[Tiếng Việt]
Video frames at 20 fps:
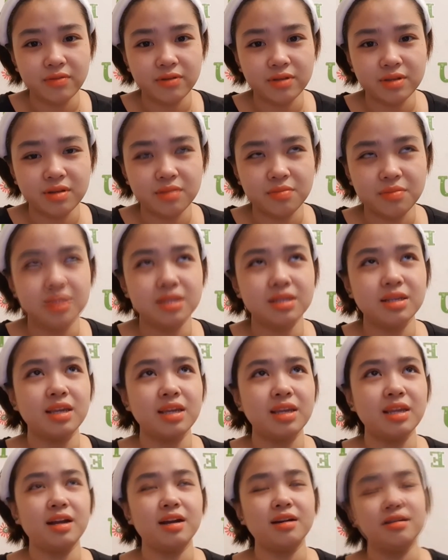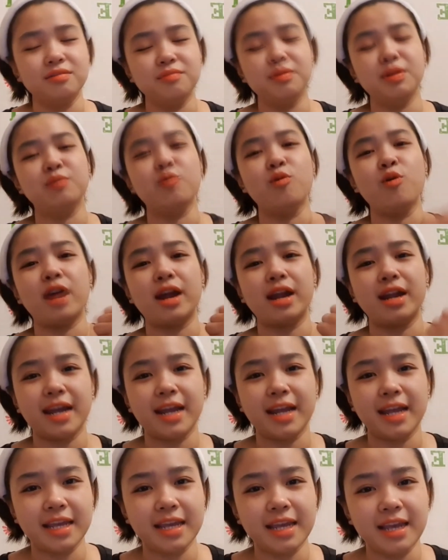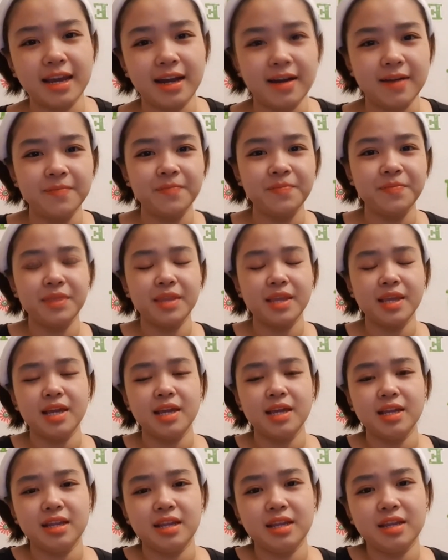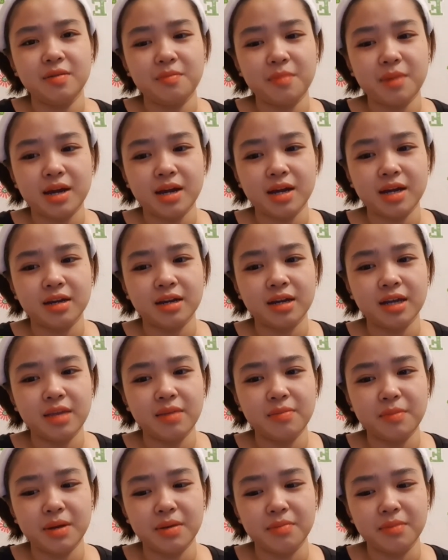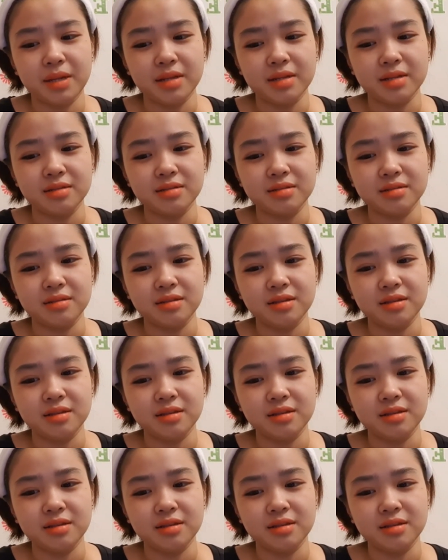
và tưởng mình sẽ nghĩ là ừ mình mua cái này cái kia thế nhưng mà khi mà mình